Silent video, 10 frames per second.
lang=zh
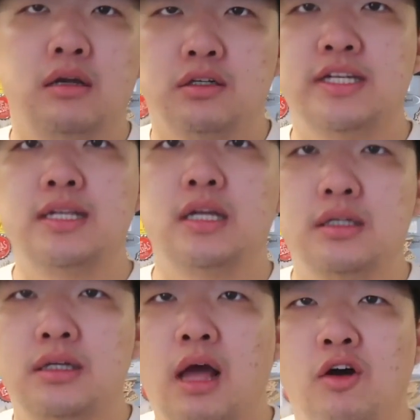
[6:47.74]
首先它
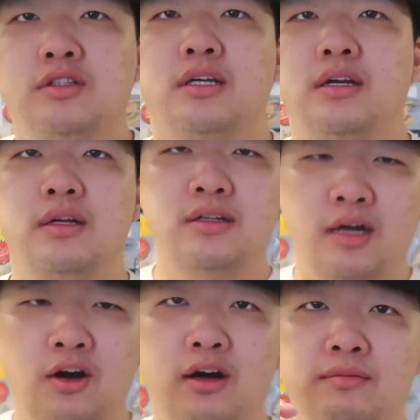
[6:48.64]
是个桃子，
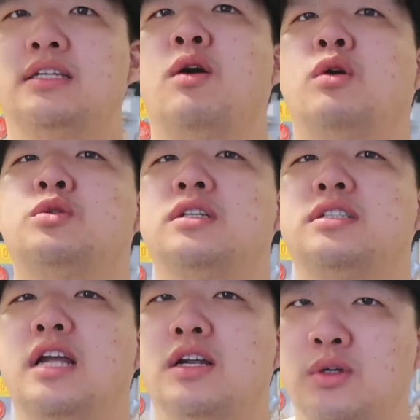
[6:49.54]
然后像我说
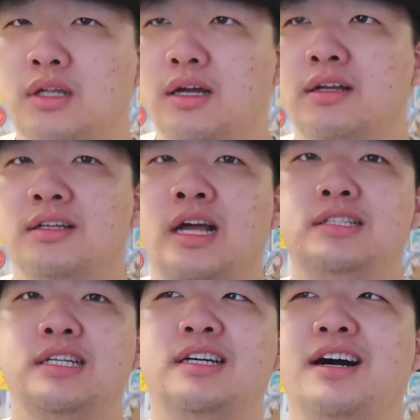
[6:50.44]
之前说的，它
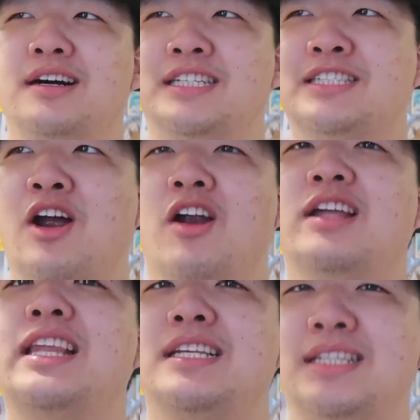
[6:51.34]
是一个少
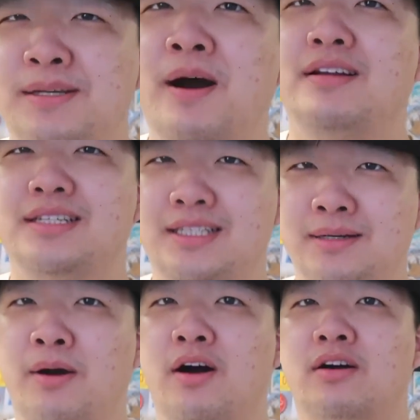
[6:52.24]
了点气泡的
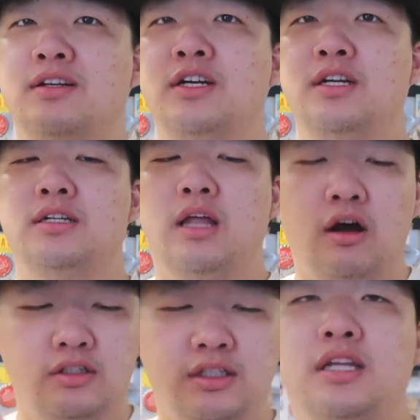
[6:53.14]
气泡
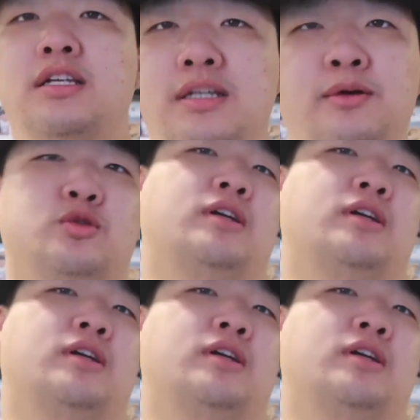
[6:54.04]
桃子气泡